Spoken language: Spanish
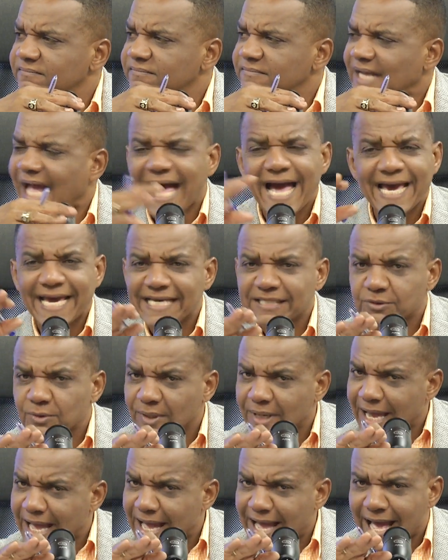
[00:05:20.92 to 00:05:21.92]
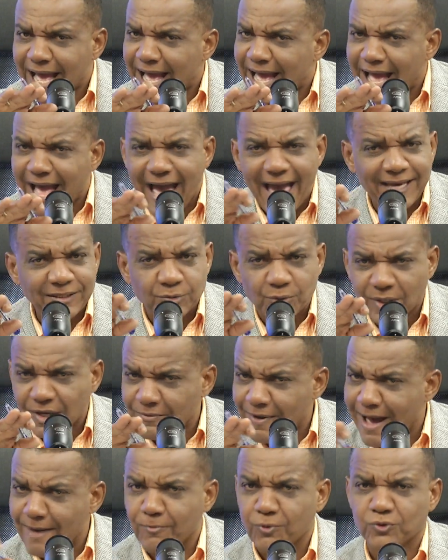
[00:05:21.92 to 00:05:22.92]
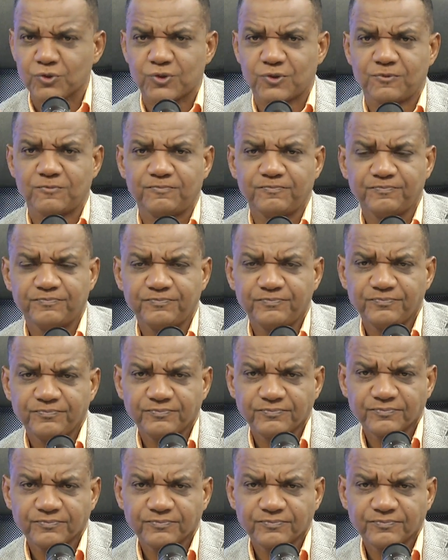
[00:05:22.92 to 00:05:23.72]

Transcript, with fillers: A eso, a eso que vamos. Mesa.